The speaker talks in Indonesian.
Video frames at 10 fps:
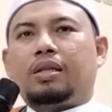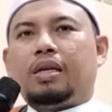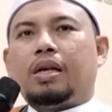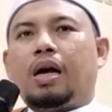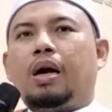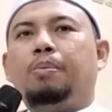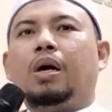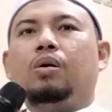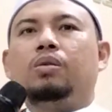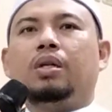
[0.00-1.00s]
artinya
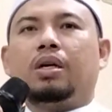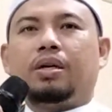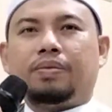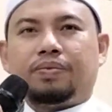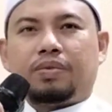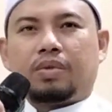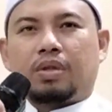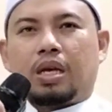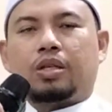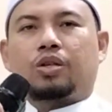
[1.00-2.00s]
hamba Allah.
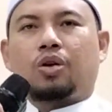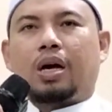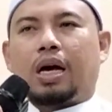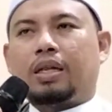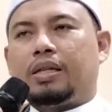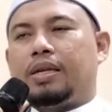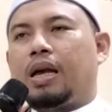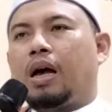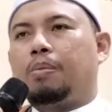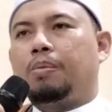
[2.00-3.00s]
Isra
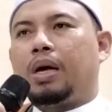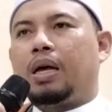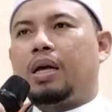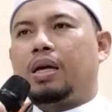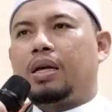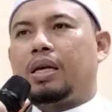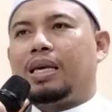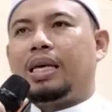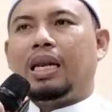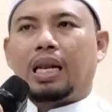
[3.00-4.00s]
artinya hamba,
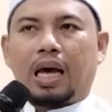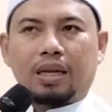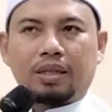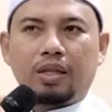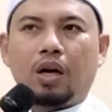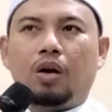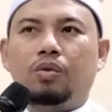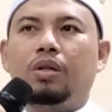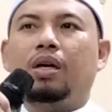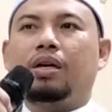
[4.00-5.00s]
il artinya
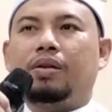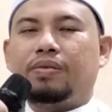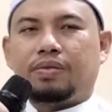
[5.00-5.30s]
Allah.